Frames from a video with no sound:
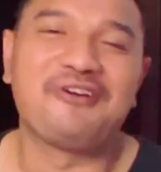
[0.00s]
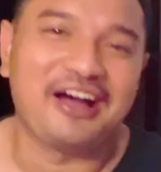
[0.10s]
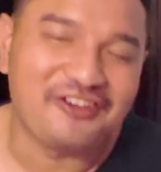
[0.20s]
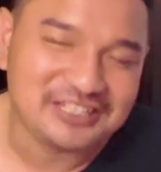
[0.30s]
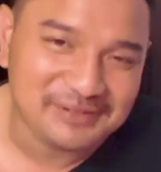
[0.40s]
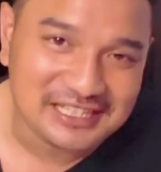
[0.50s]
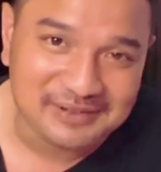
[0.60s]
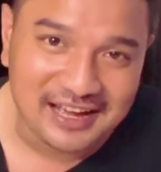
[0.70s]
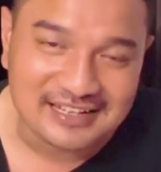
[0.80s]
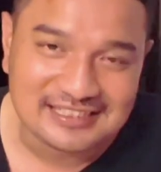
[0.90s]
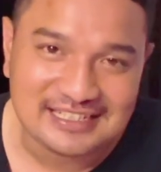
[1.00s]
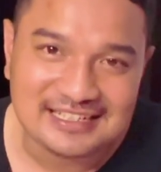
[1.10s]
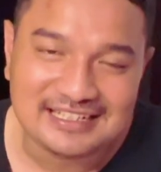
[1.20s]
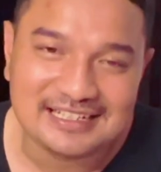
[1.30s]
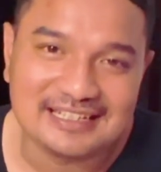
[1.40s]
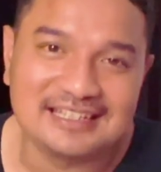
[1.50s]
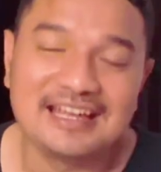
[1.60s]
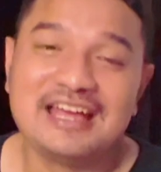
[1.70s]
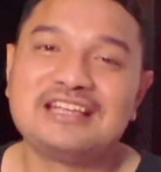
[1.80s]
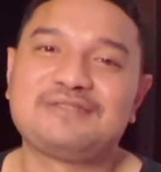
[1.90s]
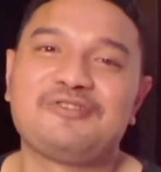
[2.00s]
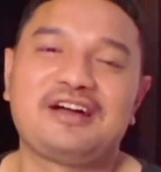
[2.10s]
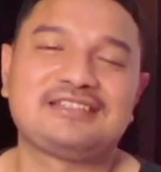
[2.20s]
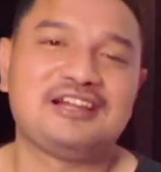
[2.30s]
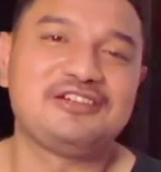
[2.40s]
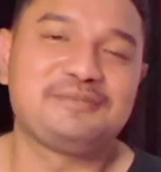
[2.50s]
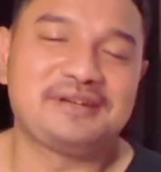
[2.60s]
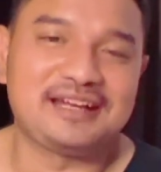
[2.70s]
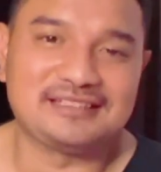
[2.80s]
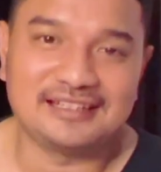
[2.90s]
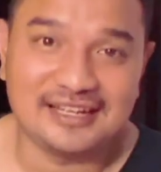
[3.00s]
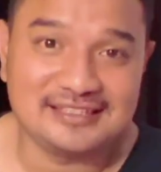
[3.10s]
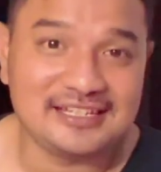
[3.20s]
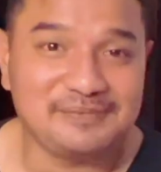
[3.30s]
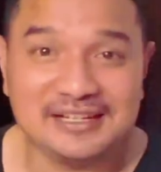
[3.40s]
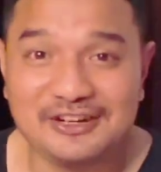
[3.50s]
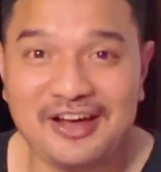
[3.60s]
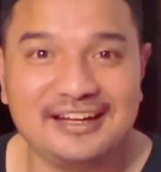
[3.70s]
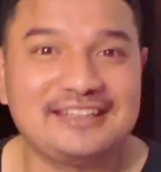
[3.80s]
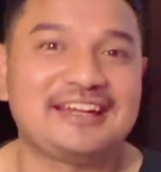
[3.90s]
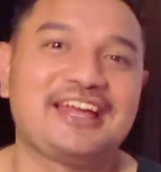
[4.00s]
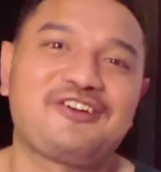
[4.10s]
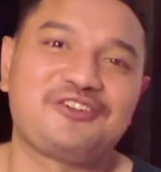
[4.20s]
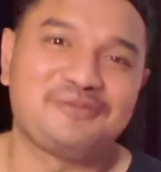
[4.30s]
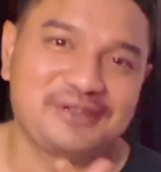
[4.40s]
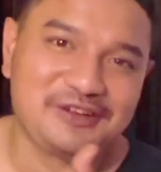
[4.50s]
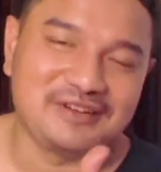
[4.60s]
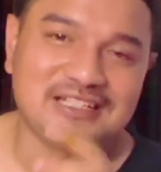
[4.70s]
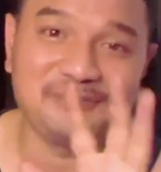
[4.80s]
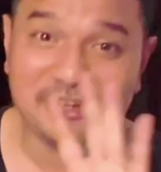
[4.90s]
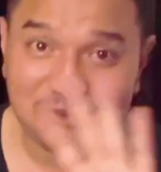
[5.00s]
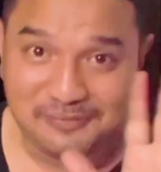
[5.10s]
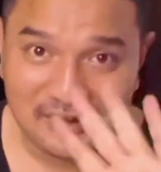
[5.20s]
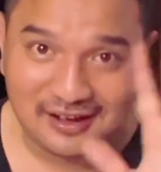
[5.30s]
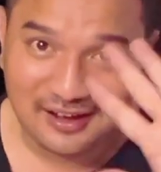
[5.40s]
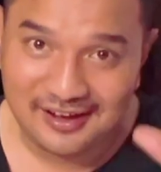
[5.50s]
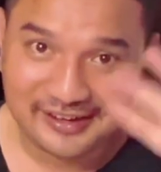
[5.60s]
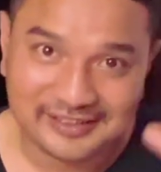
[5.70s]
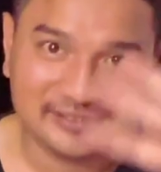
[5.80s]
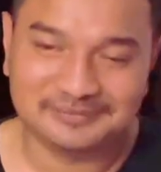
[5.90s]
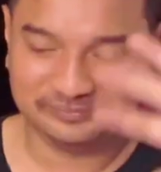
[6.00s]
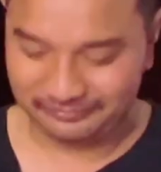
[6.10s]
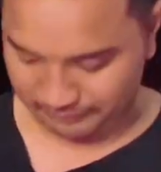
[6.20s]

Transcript: Pokoknya aku cuma terima kasih. Semoga selalu diberi kesehatan jasmani, rohani, dan ekonomi. Wassalamualaikum, bye.